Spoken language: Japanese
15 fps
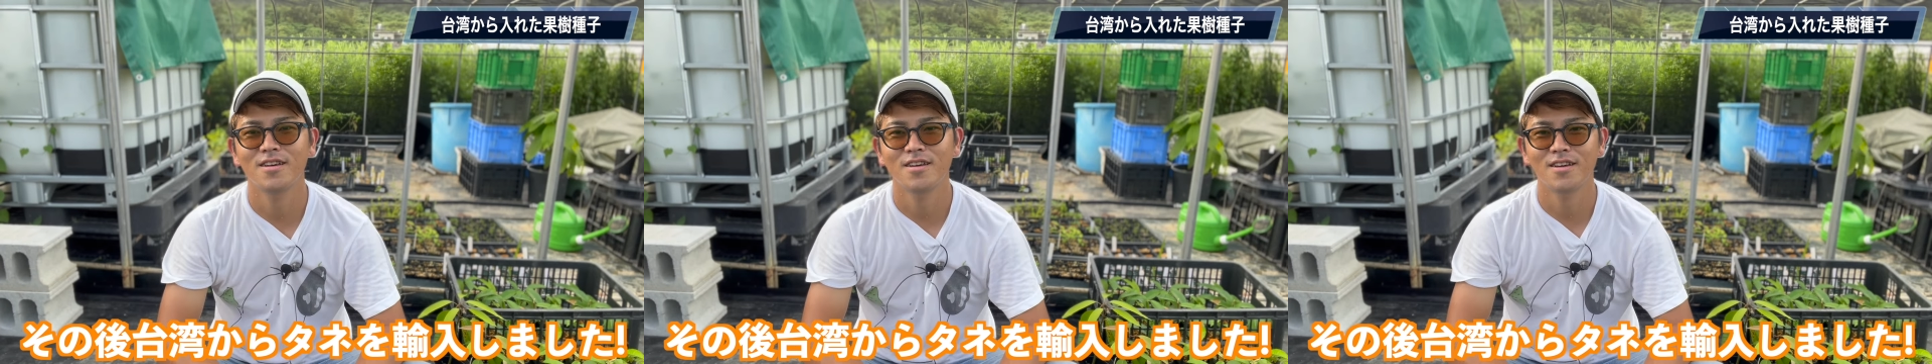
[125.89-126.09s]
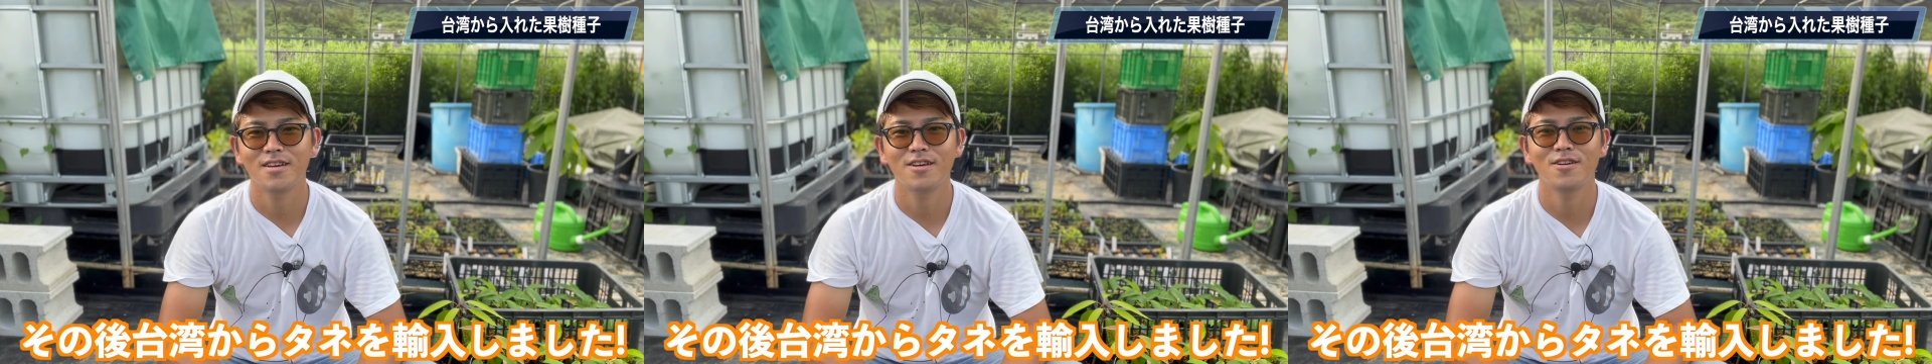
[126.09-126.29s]

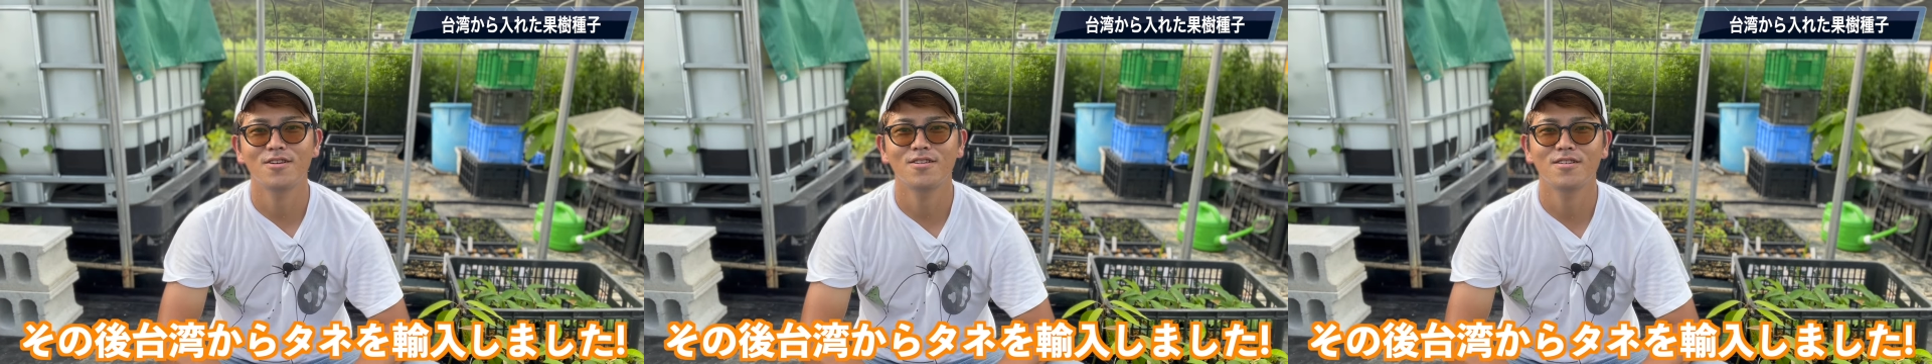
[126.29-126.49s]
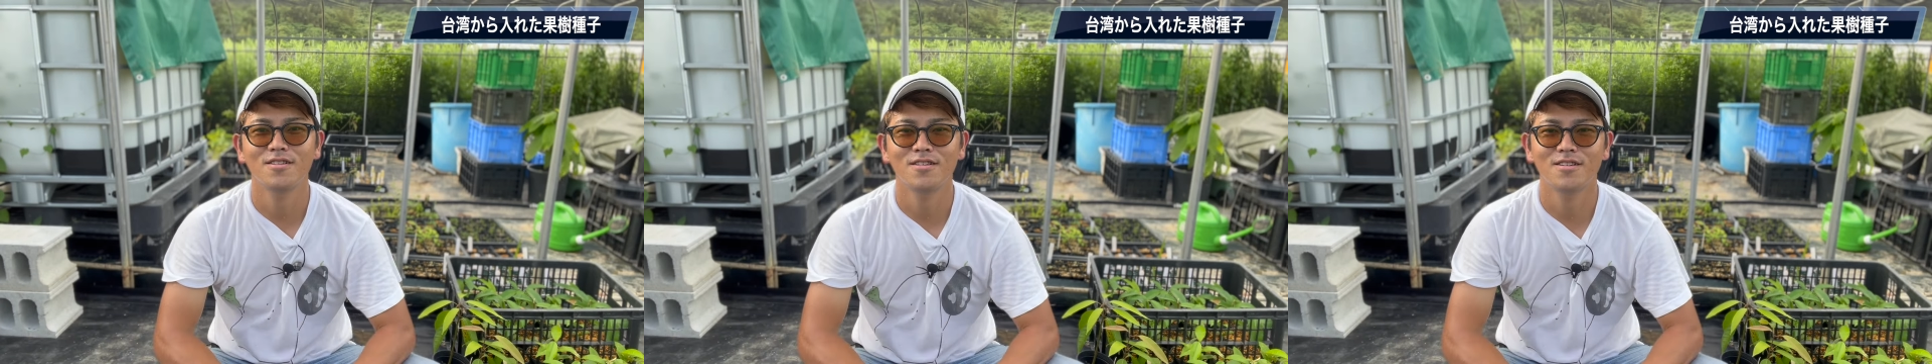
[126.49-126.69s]

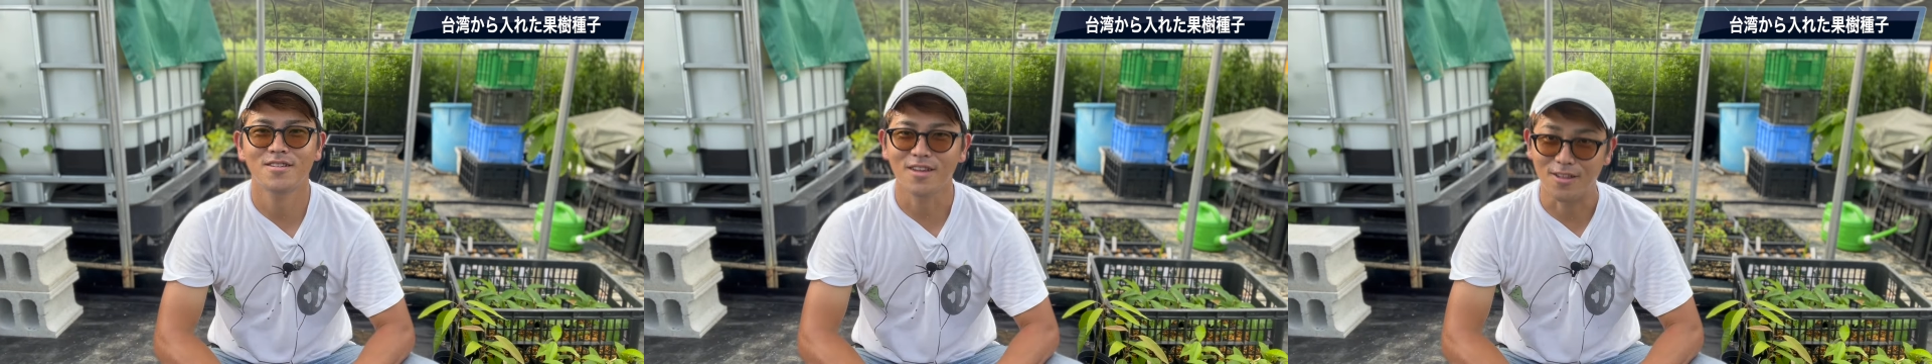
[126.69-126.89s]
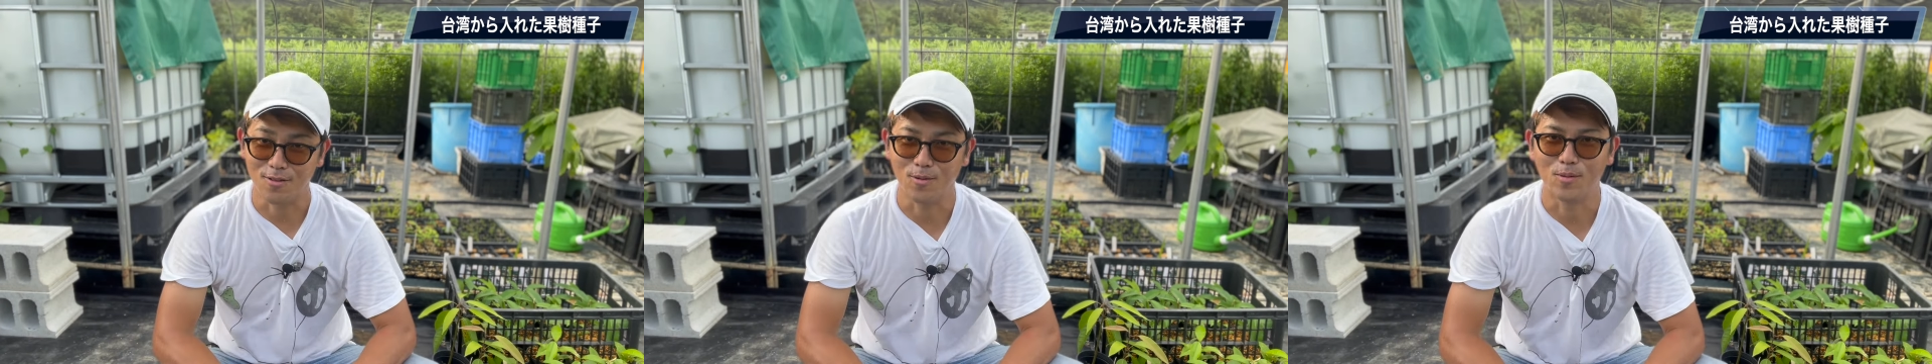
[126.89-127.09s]
えー、いき
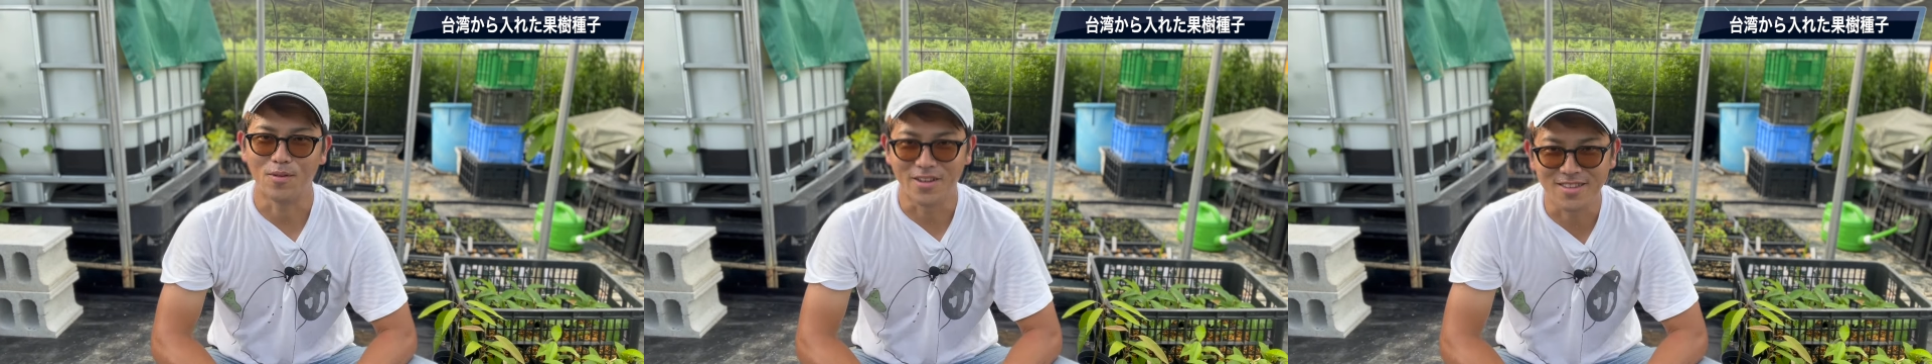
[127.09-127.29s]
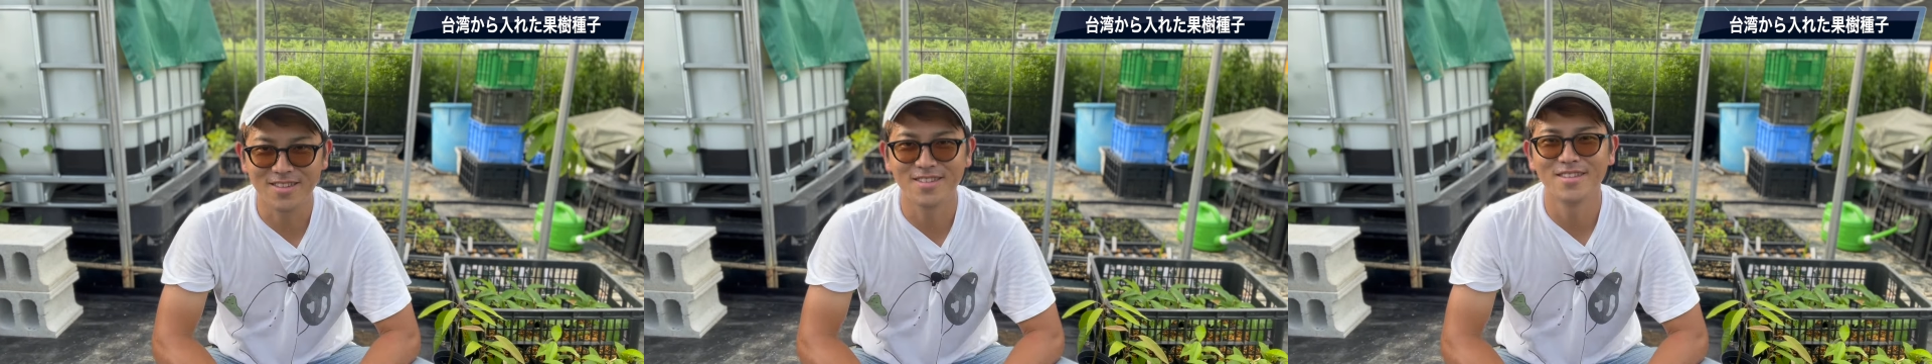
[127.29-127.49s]
たいと思い
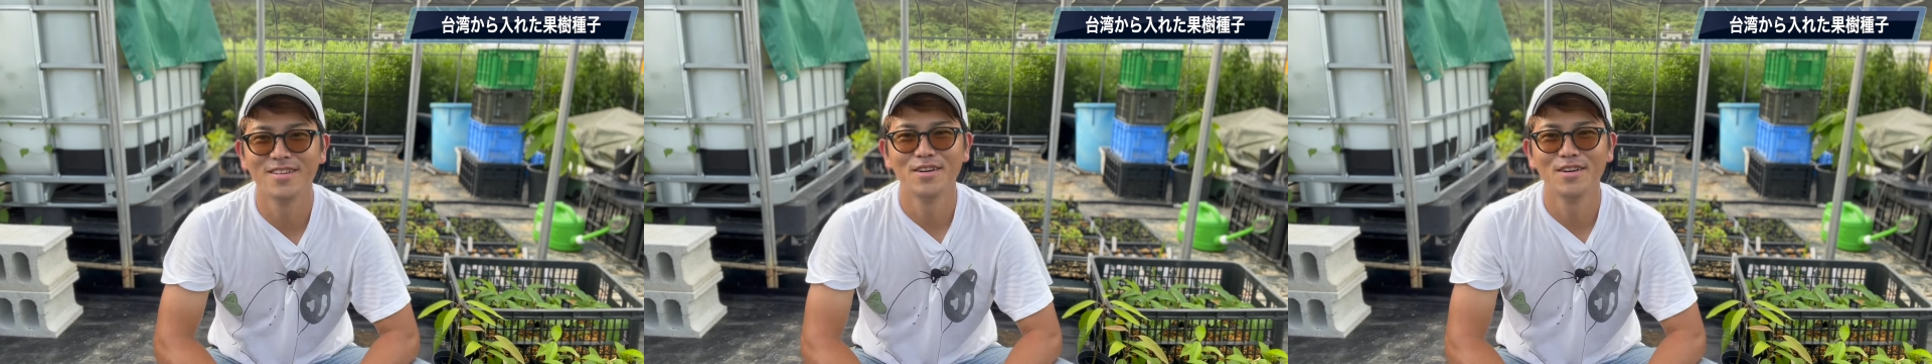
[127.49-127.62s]
ます